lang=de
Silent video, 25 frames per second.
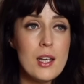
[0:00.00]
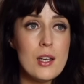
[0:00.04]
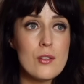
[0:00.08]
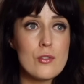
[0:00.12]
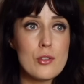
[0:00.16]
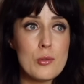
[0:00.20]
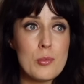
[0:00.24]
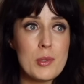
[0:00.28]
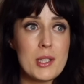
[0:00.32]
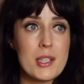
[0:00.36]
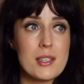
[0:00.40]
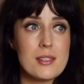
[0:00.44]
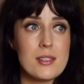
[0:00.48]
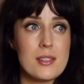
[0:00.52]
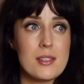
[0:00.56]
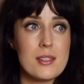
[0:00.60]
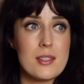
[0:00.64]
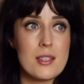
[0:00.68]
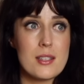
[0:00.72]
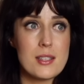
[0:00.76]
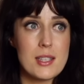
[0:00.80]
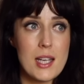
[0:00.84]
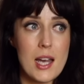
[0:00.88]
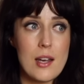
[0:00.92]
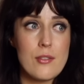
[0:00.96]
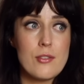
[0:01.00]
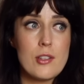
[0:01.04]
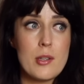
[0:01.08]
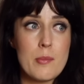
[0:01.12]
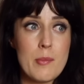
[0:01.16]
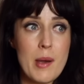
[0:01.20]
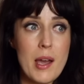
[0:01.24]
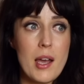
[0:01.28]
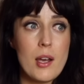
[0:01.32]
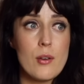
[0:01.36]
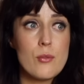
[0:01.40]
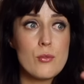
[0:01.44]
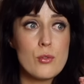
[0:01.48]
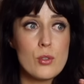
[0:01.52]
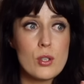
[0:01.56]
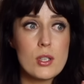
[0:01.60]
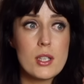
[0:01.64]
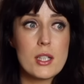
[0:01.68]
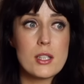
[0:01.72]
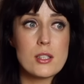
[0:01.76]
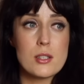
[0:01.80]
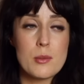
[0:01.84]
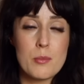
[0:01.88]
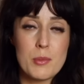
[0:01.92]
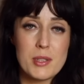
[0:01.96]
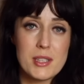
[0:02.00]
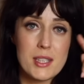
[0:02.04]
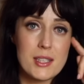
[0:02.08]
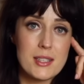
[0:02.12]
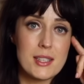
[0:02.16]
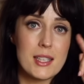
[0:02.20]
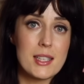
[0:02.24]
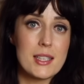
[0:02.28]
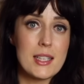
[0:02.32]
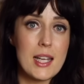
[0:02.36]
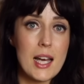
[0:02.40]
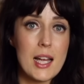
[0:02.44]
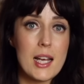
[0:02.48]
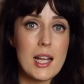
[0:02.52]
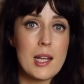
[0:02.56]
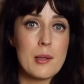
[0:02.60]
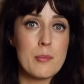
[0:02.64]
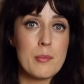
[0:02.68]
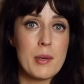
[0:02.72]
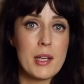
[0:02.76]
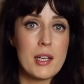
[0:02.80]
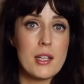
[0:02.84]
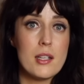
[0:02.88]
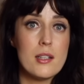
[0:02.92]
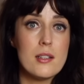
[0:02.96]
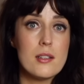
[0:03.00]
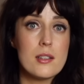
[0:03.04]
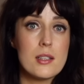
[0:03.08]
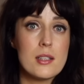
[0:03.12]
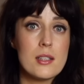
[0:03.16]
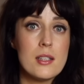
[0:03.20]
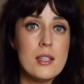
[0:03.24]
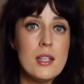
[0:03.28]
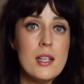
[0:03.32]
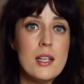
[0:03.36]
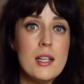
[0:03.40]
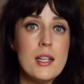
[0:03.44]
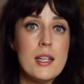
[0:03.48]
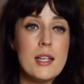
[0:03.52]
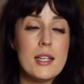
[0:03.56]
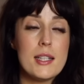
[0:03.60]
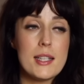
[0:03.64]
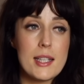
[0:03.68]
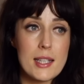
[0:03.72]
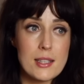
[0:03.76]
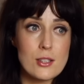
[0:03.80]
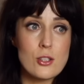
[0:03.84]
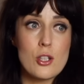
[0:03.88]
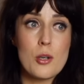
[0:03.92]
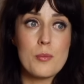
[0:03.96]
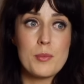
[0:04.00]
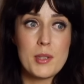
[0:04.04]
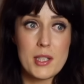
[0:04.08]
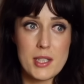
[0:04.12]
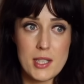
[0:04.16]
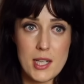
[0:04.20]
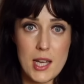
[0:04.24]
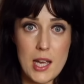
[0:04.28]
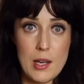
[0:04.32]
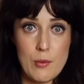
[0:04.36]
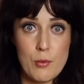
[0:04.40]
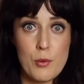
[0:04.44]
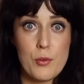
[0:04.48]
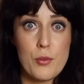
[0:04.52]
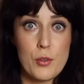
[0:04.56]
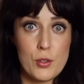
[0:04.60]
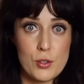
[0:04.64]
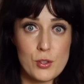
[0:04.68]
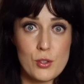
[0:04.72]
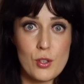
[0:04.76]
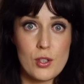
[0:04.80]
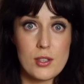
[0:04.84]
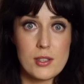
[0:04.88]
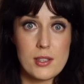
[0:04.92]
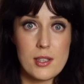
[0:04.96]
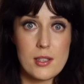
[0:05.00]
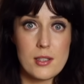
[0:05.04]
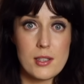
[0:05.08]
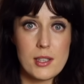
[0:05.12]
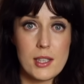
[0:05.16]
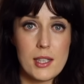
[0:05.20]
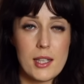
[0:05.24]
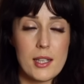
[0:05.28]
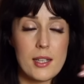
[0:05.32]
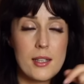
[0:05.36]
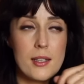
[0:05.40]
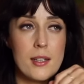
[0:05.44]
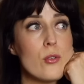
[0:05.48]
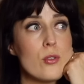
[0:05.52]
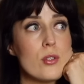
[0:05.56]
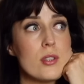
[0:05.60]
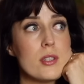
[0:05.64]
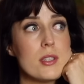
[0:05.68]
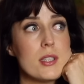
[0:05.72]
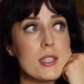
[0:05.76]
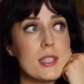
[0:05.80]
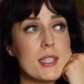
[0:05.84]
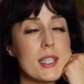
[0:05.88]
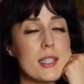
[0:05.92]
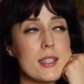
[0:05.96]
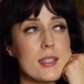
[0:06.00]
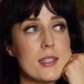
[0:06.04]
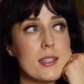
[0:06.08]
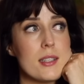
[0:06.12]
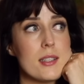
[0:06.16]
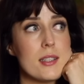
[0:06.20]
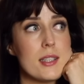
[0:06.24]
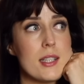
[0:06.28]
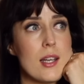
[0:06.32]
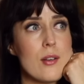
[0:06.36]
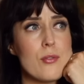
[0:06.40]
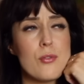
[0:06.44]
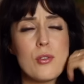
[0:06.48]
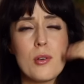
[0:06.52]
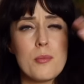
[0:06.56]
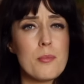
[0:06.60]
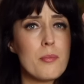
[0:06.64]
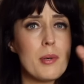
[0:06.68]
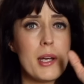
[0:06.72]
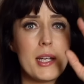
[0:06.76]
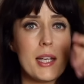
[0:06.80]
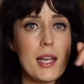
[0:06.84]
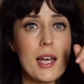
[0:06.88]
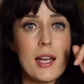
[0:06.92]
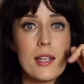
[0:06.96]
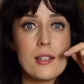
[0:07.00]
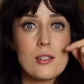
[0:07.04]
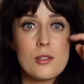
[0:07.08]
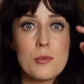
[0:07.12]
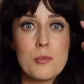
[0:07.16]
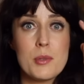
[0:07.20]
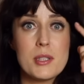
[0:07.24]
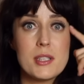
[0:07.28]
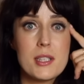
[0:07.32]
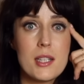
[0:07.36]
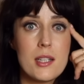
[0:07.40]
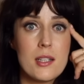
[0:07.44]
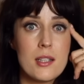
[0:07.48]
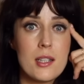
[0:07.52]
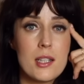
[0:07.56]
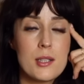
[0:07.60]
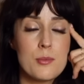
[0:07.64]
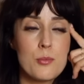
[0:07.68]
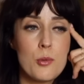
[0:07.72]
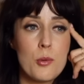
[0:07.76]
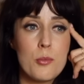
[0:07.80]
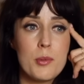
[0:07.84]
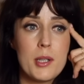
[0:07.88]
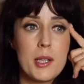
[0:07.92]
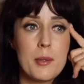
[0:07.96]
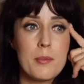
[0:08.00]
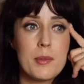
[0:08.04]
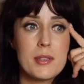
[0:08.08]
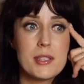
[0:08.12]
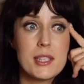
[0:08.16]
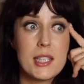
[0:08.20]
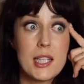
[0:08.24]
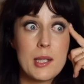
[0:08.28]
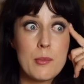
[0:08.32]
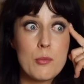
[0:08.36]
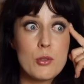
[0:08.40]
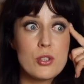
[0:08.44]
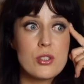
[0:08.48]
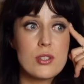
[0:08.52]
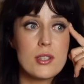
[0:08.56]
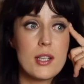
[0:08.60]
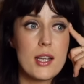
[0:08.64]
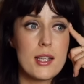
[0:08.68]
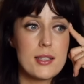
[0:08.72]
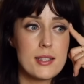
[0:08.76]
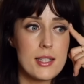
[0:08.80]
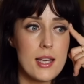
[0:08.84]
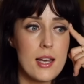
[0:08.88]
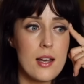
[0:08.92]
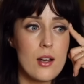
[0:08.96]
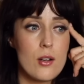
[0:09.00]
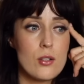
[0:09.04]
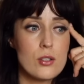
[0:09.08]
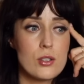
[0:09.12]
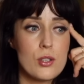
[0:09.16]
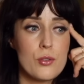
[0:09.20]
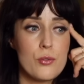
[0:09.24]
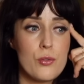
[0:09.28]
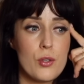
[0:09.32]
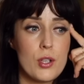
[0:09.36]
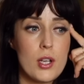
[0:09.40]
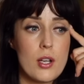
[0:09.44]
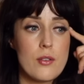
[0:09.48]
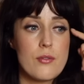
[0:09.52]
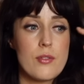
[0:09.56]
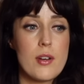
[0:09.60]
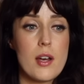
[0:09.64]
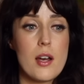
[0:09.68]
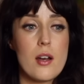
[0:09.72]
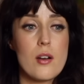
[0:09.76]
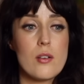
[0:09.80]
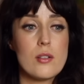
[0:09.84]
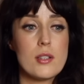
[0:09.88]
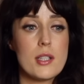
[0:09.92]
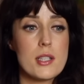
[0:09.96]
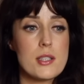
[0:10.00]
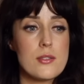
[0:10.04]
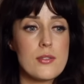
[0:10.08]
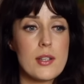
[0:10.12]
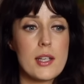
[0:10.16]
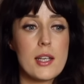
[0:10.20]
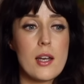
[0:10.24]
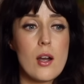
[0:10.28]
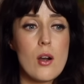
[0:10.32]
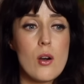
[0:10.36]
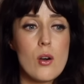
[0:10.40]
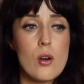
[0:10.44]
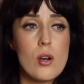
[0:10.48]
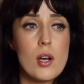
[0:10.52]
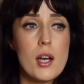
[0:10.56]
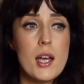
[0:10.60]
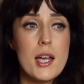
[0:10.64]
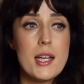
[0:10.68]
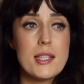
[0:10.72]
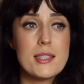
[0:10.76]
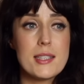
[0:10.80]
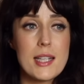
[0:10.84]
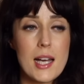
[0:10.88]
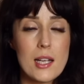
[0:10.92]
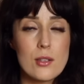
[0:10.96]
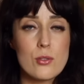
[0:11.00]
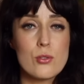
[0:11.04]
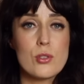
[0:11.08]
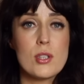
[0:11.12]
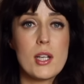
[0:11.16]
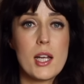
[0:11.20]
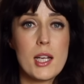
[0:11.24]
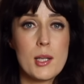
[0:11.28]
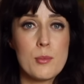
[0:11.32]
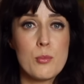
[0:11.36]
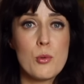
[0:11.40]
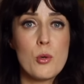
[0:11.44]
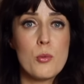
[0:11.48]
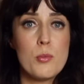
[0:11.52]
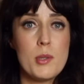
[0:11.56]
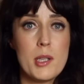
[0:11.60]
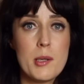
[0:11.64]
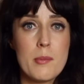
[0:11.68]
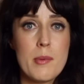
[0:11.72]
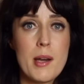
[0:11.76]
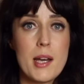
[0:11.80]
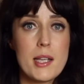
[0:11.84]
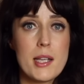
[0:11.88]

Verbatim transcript: Für mich ist dieses Kaffee machen wirklich so ein bisschen Signal an mein Hirn, jetzt kommt der Teil, wo wir uns konzentrieren. Und ich hatte ja vor ein paar Jahren so ein bisschen das Problem, dass ich emotional sehr herausgefordert war und deswegen auch da totale Probleme